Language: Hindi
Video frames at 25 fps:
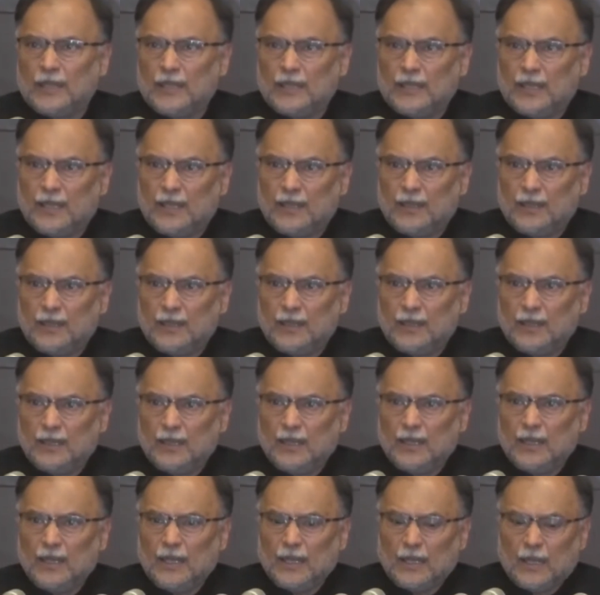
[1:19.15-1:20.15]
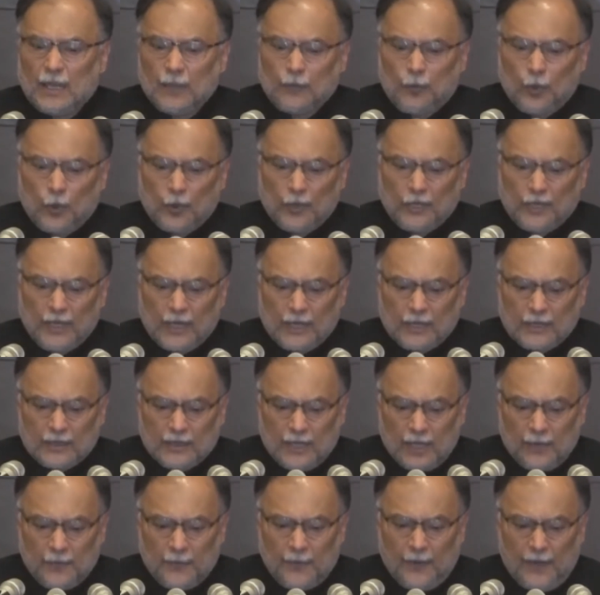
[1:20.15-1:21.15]
दे दें कि वो
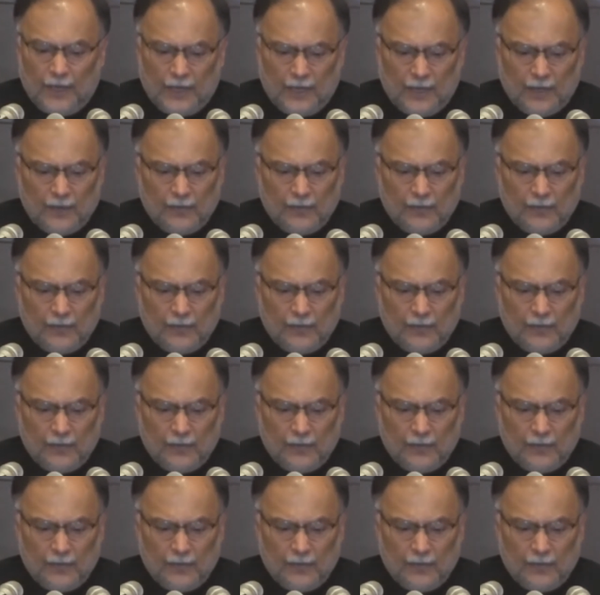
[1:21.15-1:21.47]
यकतरफ़ा